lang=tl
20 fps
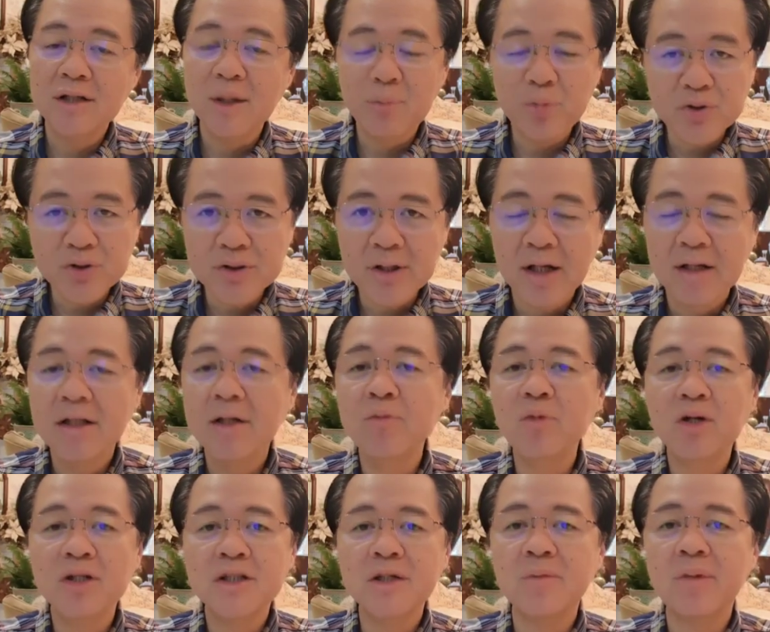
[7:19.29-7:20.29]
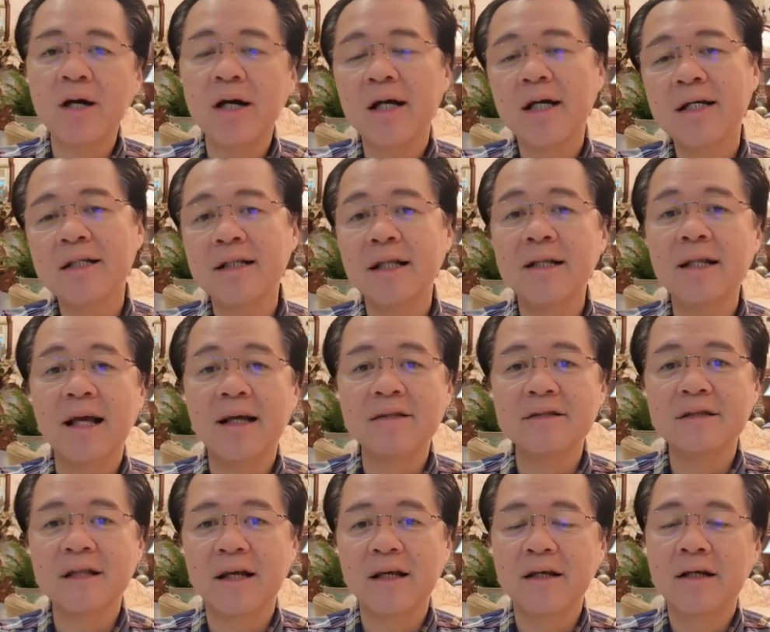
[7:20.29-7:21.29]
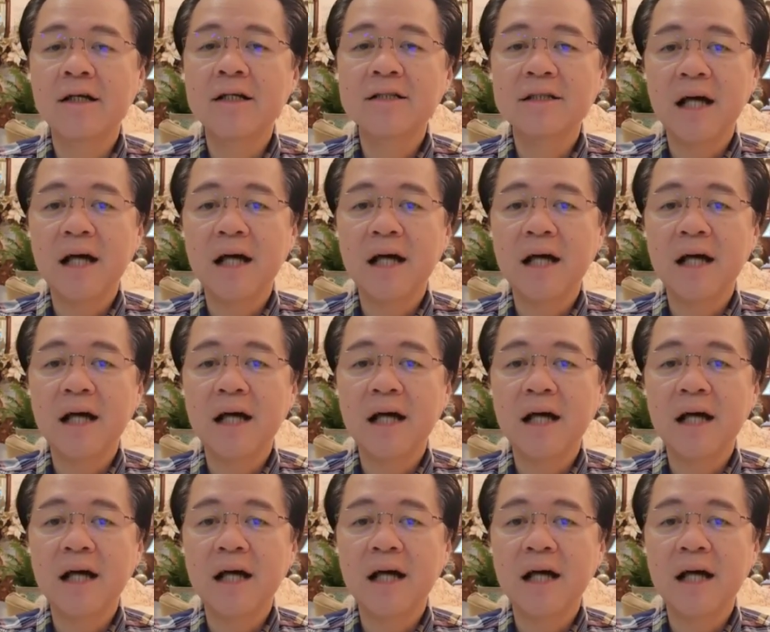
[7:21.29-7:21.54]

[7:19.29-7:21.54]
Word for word: tapos na, hindi mo na siya makikita next day.